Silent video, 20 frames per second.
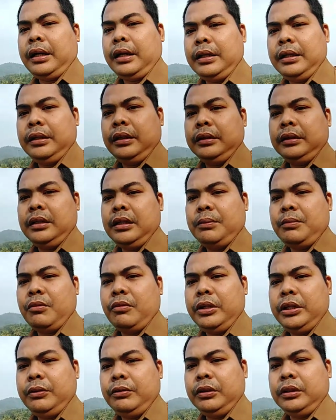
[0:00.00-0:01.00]
ada yang tidak
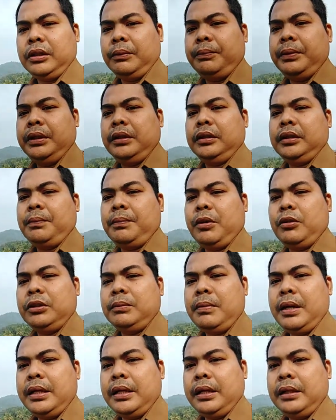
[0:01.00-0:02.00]
mau ikut tapi tetap
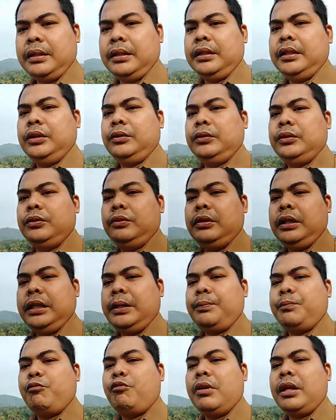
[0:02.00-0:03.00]
harus bayar nah itu juga
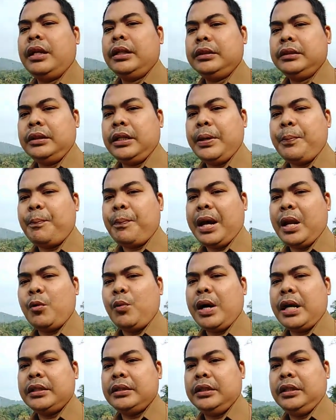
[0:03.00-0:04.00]
evaluasi
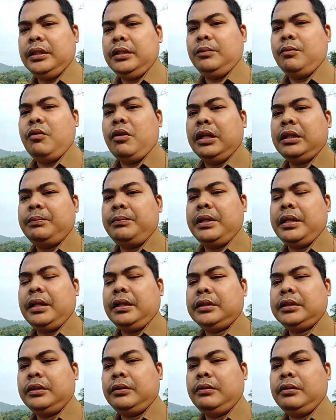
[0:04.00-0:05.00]
evaluasi buat
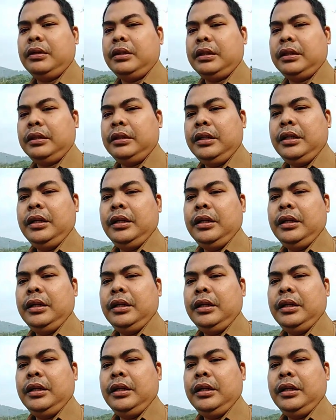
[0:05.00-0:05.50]
pihak sekolah